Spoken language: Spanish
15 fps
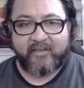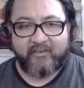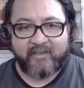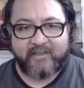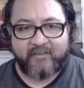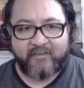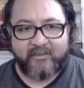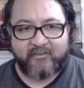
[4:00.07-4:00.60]
que
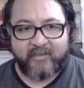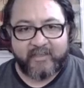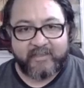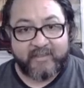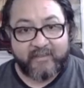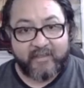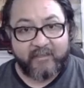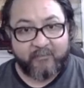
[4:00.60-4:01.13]
está viendo acá y
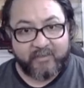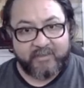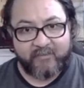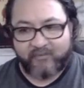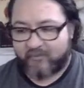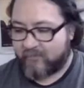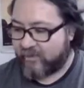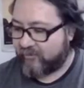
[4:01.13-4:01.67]
tratar de poder
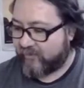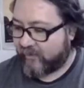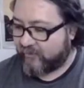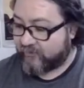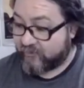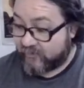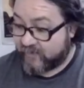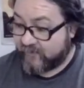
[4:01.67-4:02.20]
transformarlo en algo.
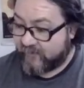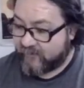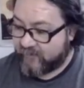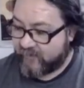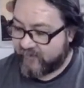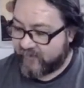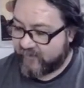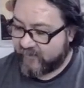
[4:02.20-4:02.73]
Entonces
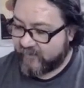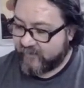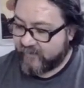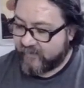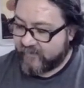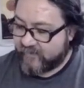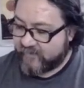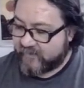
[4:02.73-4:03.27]
vamos a ver
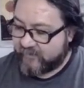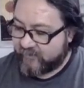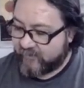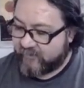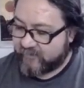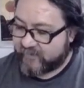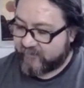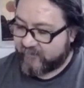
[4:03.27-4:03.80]
si
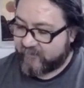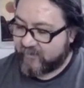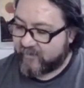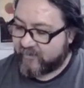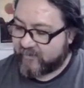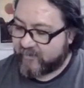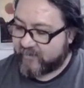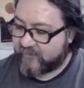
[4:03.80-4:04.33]
podemos
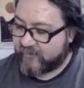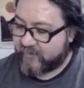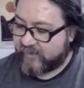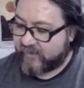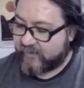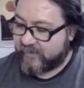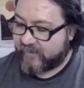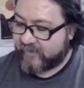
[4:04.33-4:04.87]
transformarlo en eso
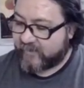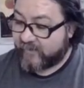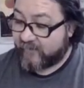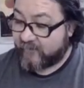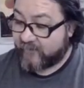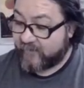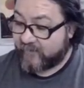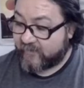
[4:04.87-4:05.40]
que,
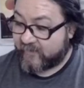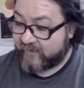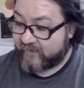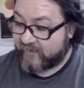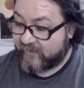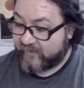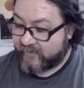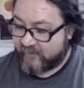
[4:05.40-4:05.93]
acabamos
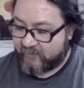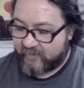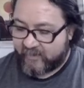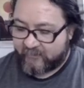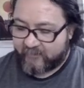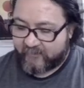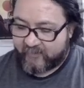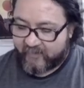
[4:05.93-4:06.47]
de,
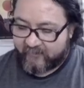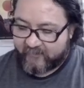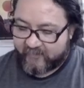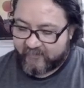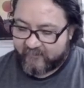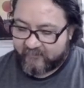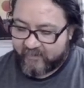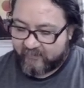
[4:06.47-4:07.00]
interpretar, porque
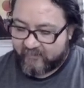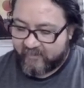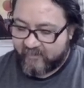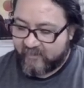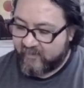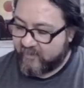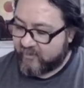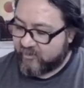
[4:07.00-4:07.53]
acabamos de una,
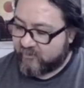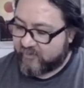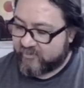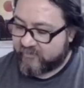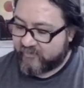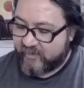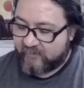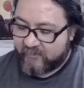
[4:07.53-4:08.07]
una
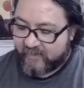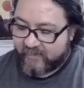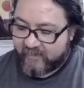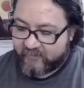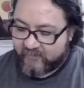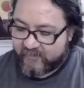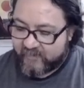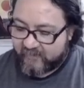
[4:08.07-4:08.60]
persona las piernas
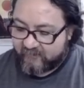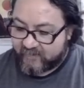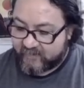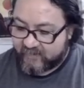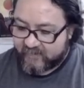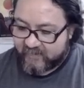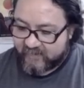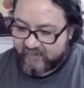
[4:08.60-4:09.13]
cruzadas.
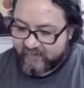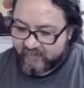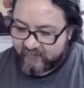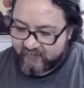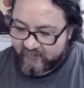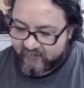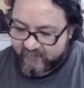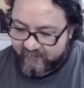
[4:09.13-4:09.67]
Mientras se seca,
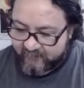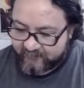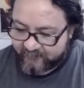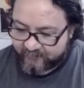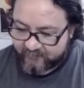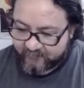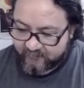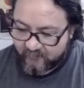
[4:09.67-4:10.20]
entonces
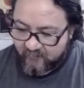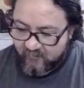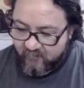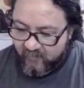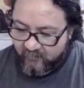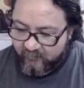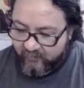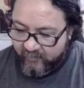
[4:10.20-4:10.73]

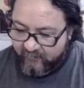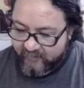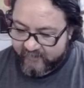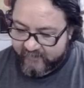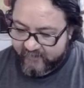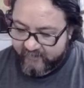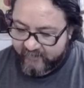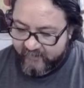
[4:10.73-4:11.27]
podemos
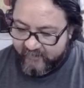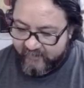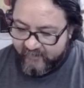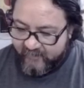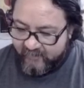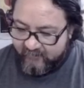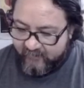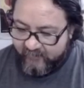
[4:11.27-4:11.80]
hacer
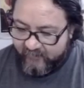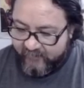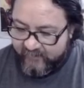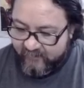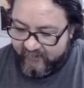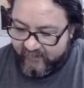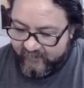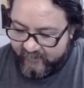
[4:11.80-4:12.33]

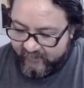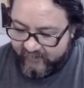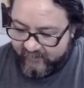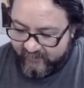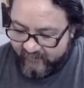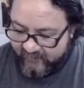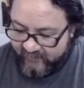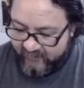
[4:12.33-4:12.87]
perfectamente,
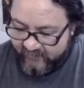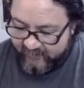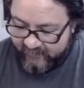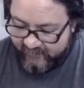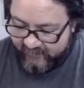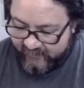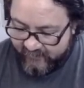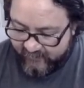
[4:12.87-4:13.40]

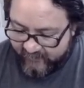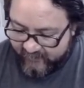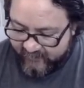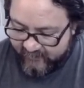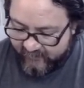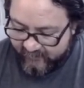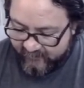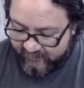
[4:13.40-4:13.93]
eh,
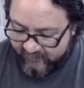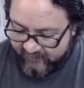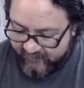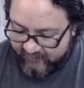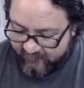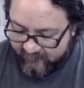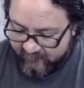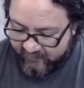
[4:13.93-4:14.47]
quizá que esté
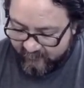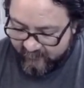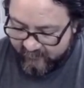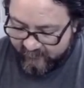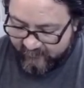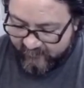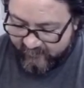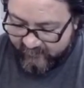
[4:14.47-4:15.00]
como una
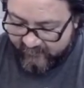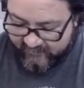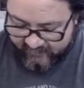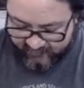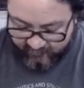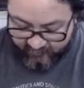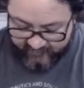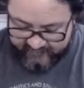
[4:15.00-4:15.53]
persona
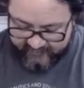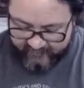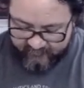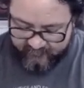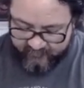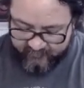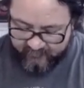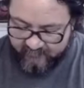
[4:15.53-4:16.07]
descansando. Voy a secar un
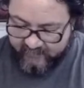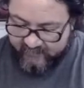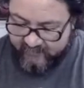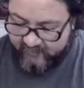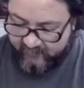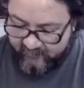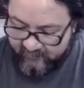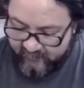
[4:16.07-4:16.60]
poco el
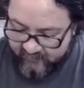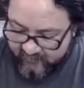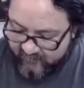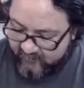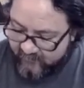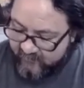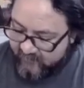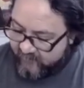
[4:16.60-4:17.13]
pincel
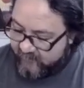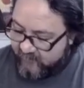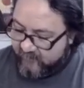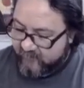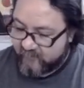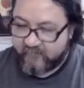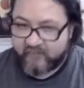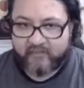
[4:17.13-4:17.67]
y
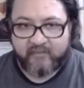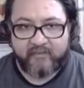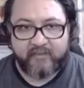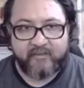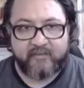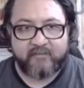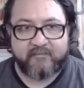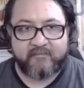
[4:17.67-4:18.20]

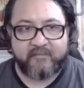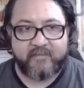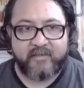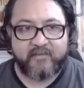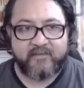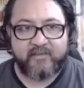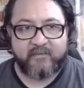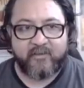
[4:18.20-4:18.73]
que
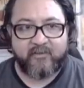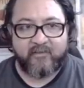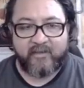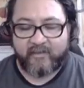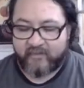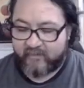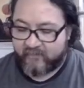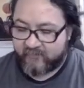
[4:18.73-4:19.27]
no se me doble
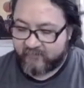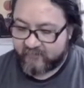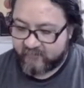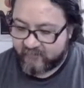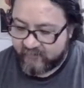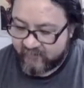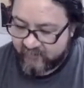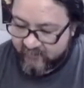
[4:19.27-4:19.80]
aquí.
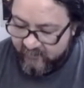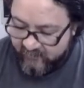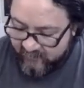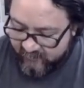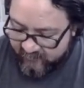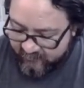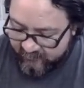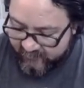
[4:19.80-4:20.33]

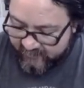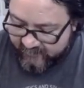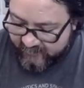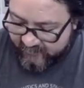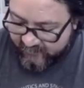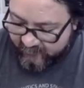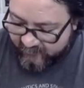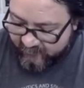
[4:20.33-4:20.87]
Voy a
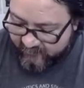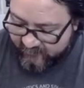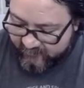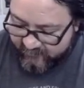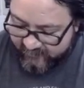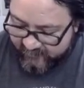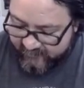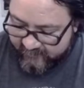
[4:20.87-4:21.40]
hacer algo
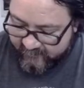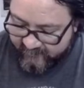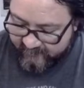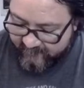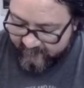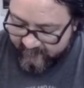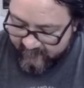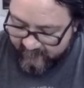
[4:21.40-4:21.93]
como quizá,
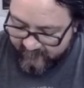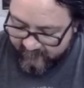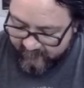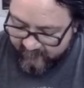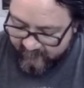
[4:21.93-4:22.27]
a ver,